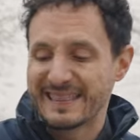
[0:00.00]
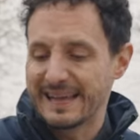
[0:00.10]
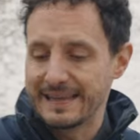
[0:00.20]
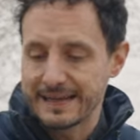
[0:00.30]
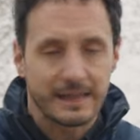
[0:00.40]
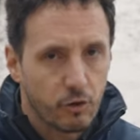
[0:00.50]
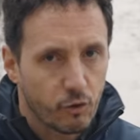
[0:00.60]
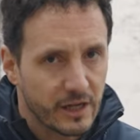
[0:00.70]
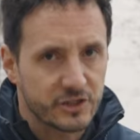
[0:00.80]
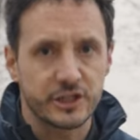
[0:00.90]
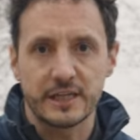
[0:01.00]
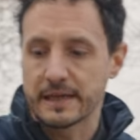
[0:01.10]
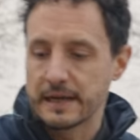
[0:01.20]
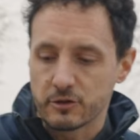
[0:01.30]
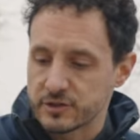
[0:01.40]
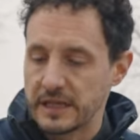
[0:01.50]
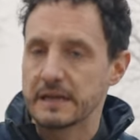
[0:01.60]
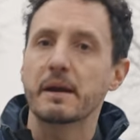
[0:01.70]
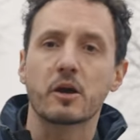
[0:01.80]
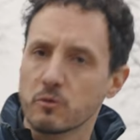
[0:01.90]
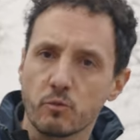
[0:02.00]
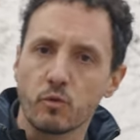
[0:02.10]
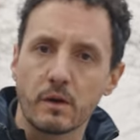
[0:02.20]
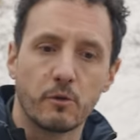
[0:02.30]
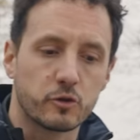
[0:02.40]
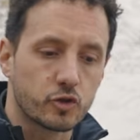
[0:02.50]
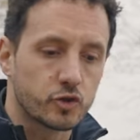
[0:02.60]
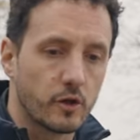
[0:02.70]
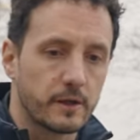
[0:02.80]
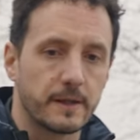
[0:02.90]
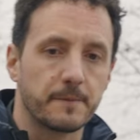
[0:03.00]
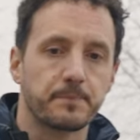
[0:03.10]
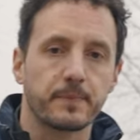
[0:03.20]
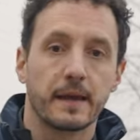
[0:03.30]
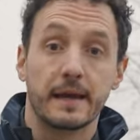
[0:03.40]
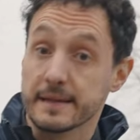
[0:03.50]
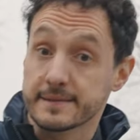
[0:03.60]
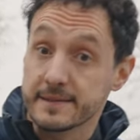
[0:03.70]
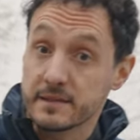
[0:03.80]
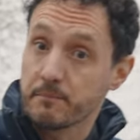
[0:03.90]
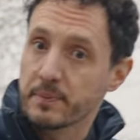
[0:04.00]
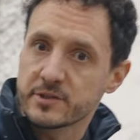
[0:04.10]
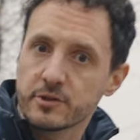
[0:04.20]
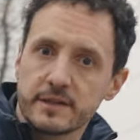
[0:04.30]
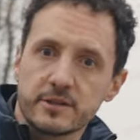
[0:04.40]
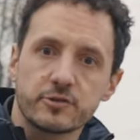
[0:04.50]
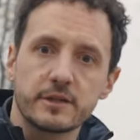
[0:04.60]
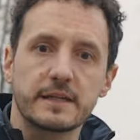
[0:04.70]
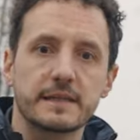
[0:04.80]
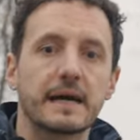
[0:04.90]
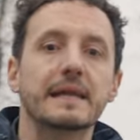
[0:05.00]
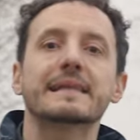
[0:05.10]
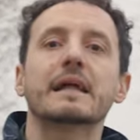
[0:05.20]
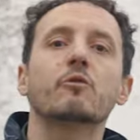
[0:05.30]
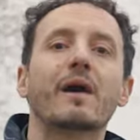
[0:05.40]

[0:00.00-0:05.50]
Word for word: tagliata con l'accetta nello stile ma è comunque molto solida e la stessa impressione di solidità la danno